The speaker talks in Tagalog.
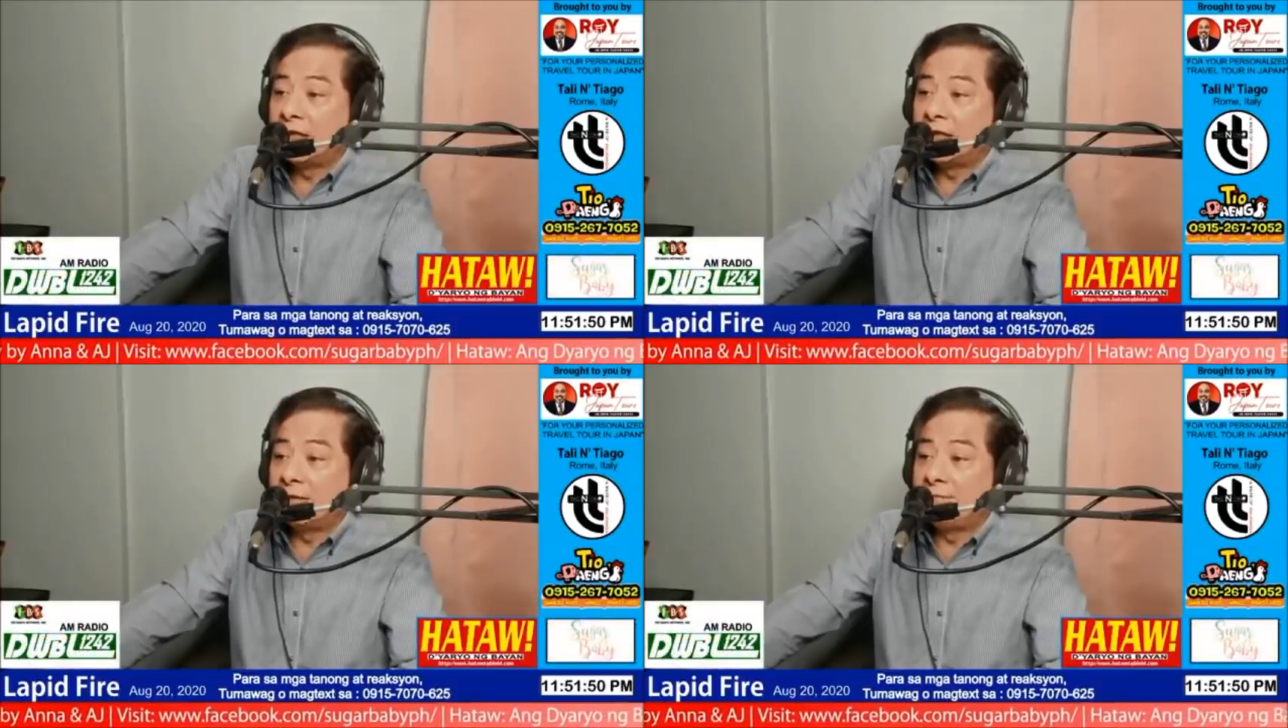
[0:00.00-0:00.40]

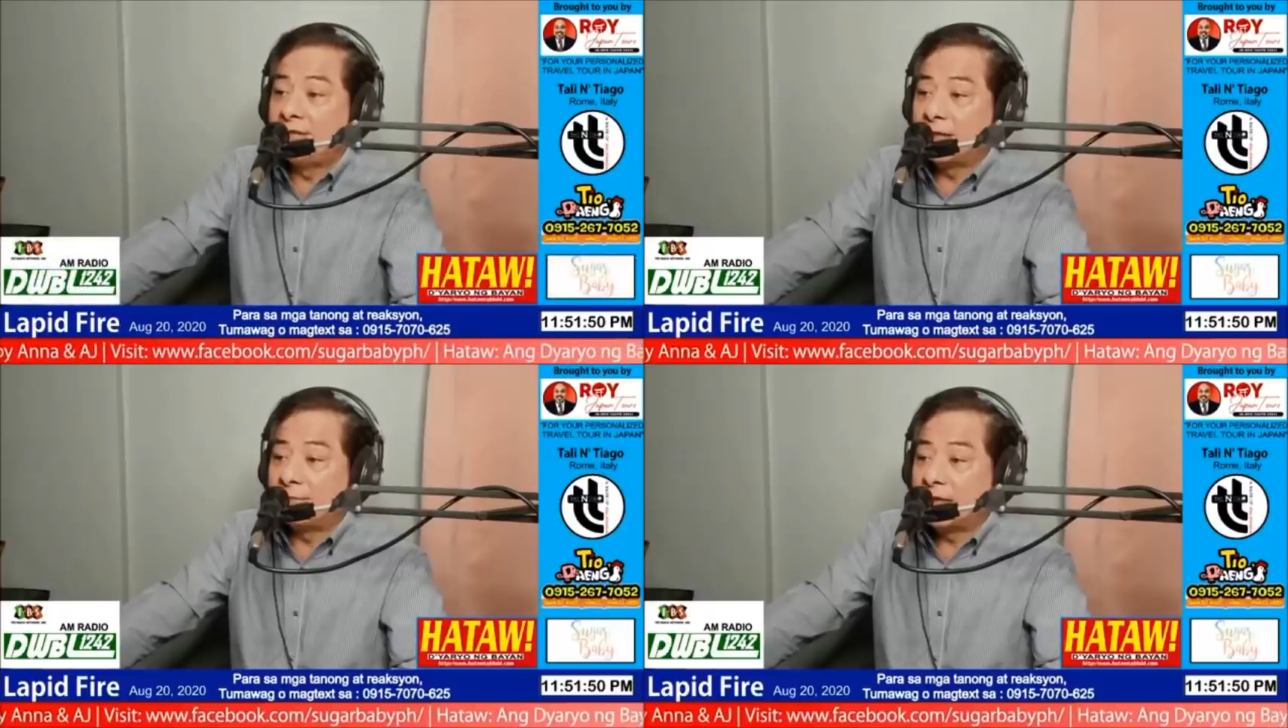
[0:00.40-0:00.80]

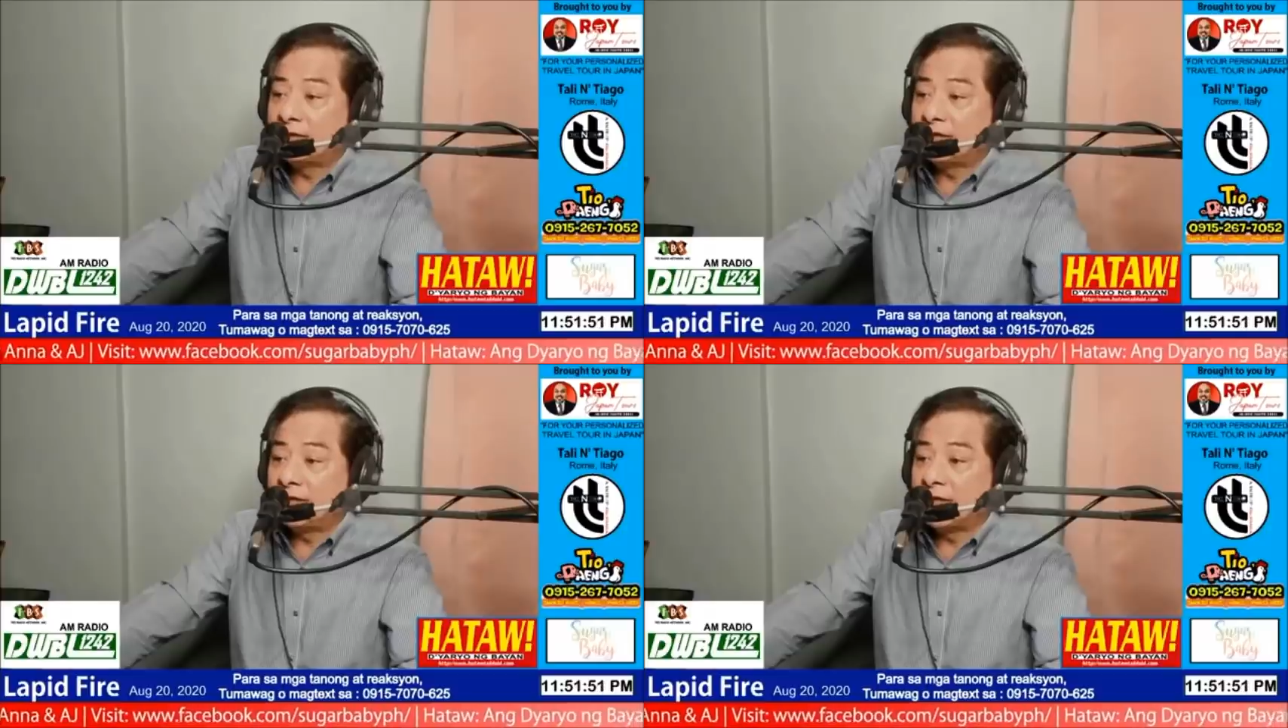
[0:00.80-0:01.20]

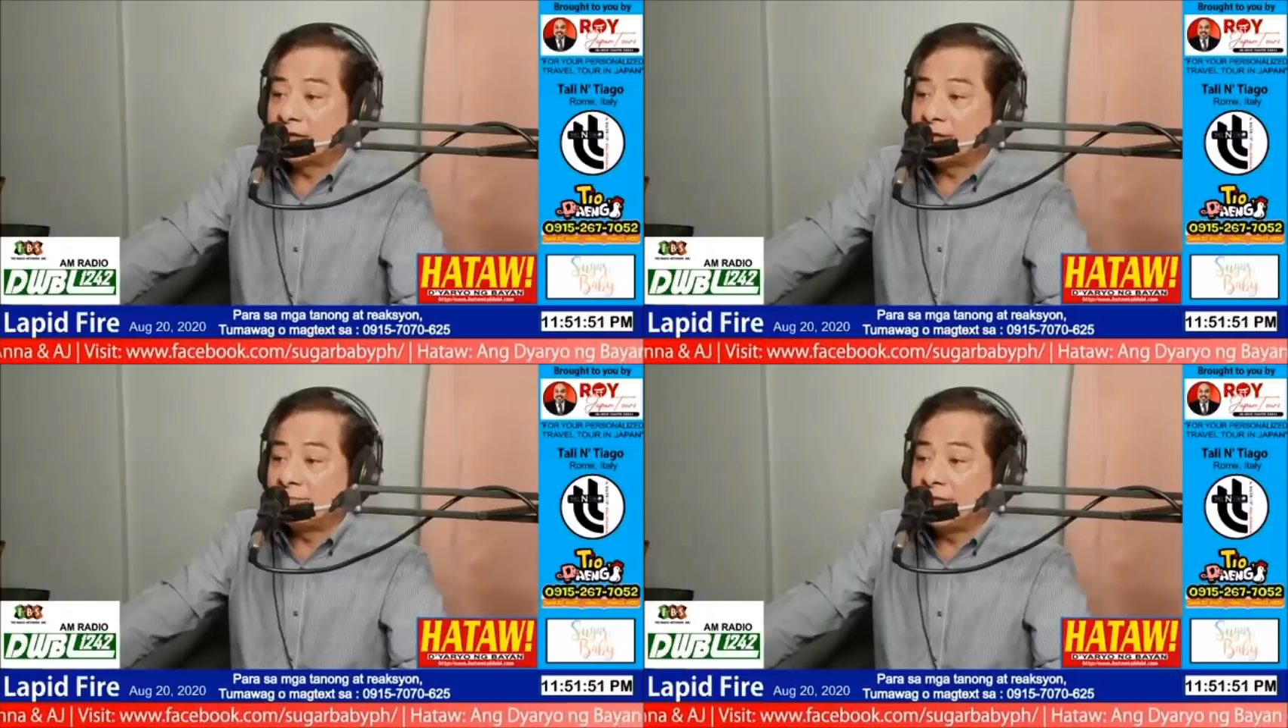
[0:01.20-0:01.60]
binabati
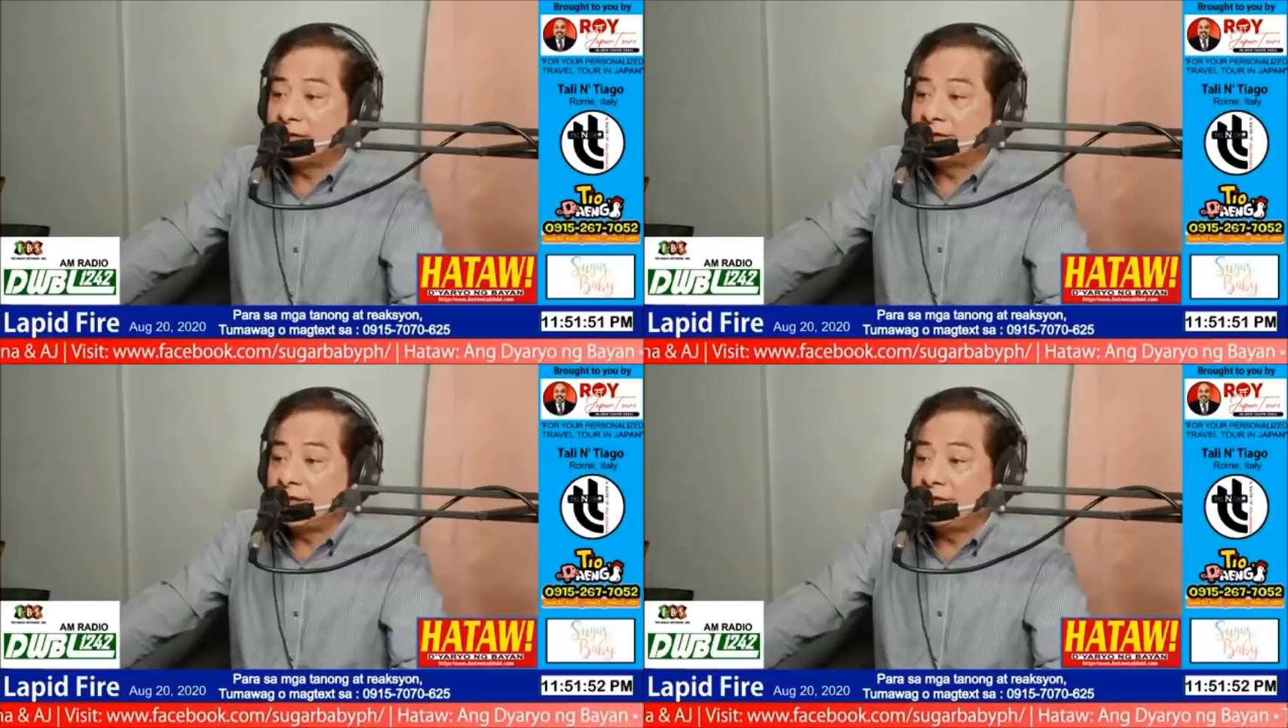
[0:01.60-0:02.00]
natin,
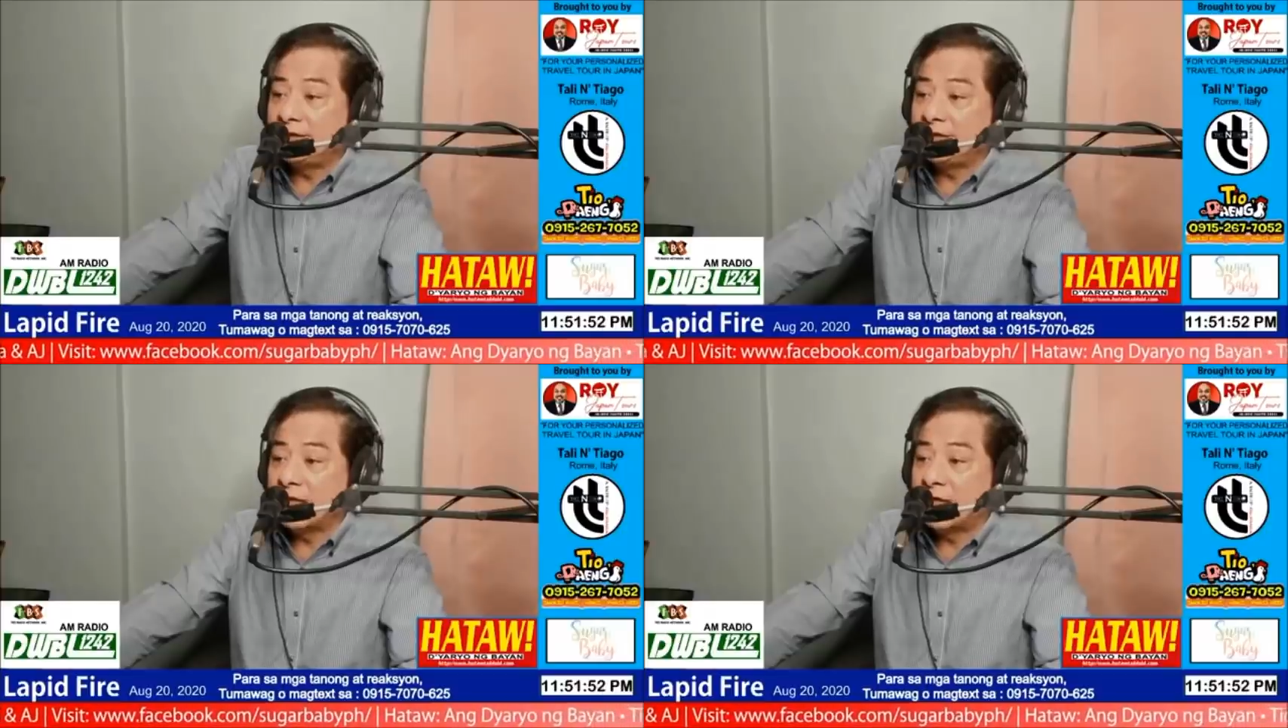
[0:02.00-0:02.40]
birthday
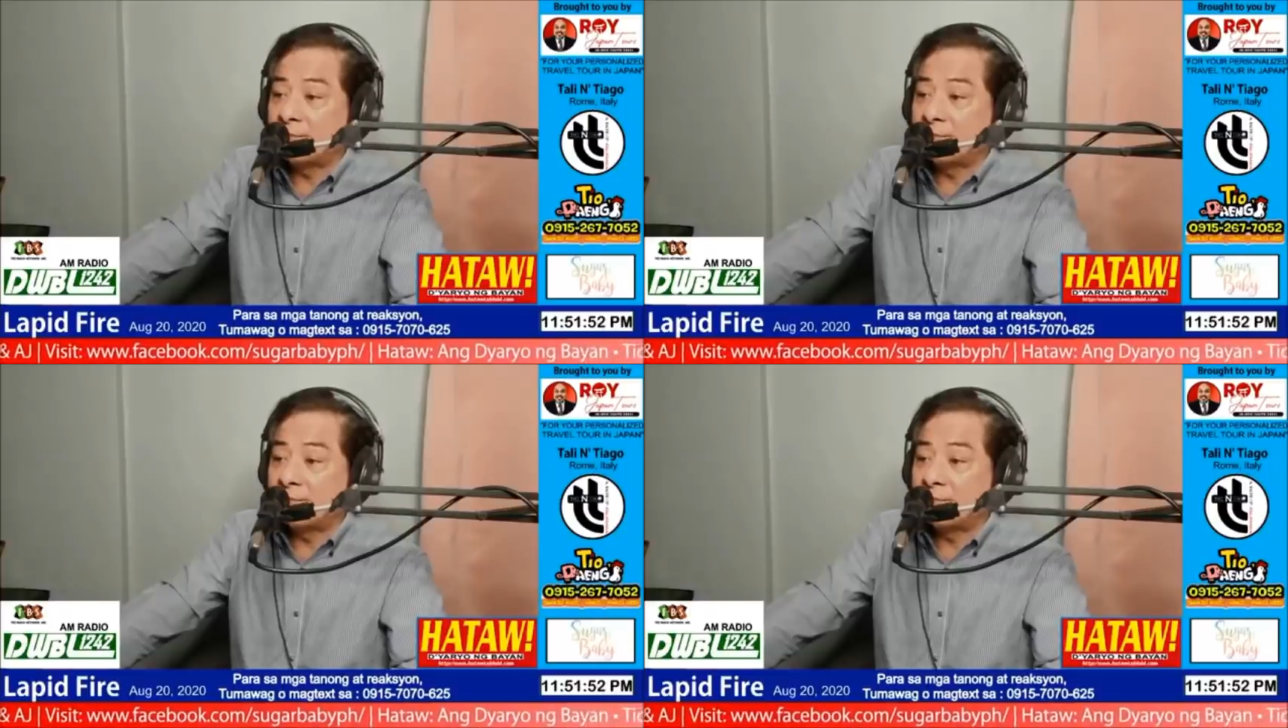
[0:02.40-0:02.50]
din niya.